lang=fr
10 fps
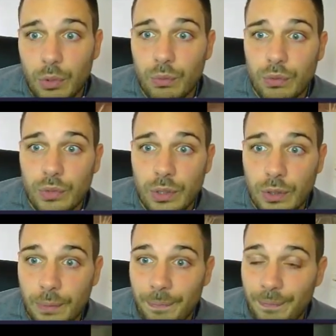l'arbre
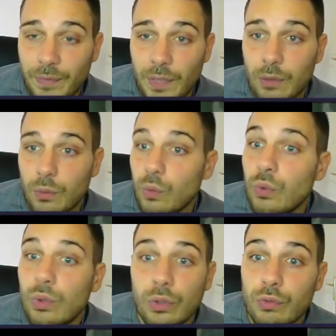monde, euh,
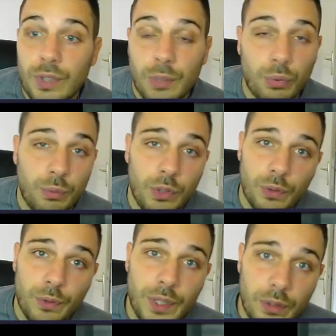ou tout
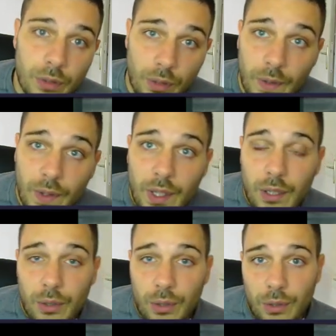simplement en fait
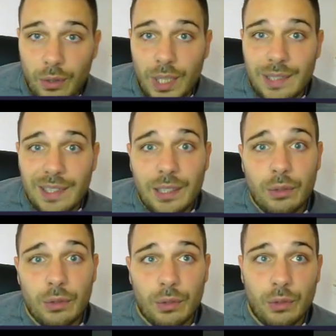
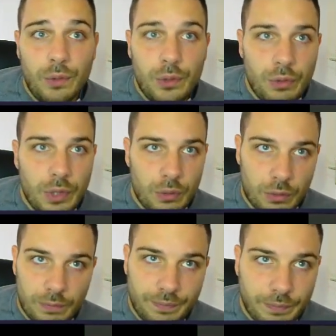l'attaque de
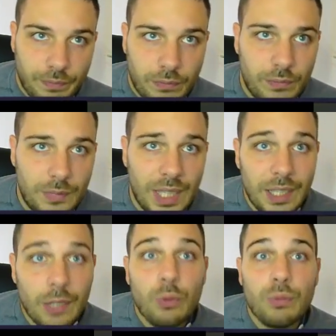Fossoyeuse.
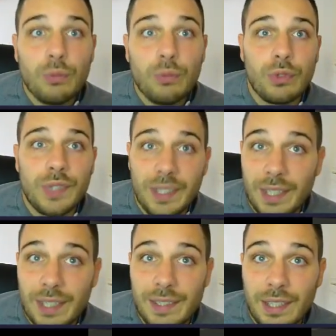La combustion
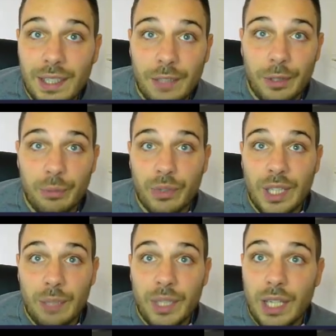de Teldrassil est
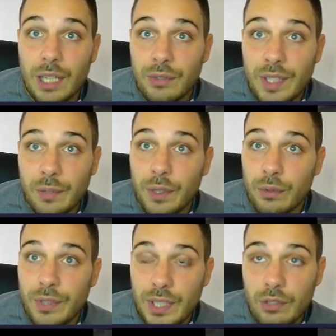l'événement qui amène
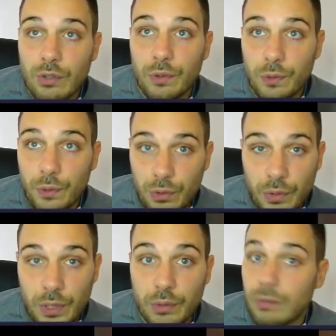l'Alliance à faire le siège de
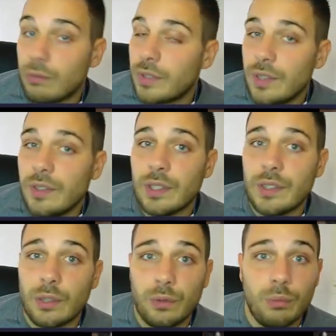Fossoyeuse. Donc
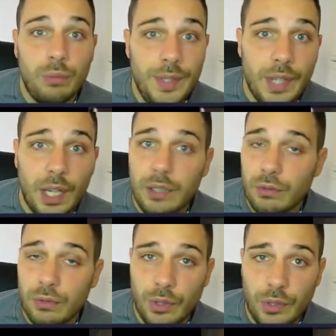ça, c'est des infos
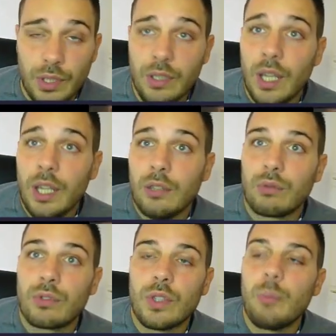Blizzard, ils sont sortis.
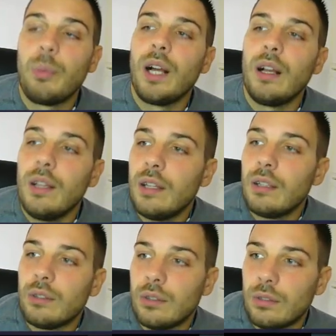Donc ce n'est
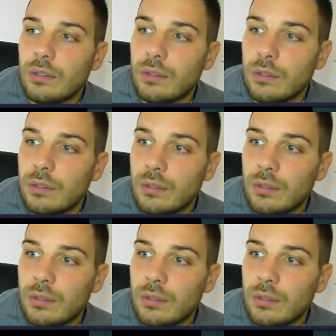pas euh,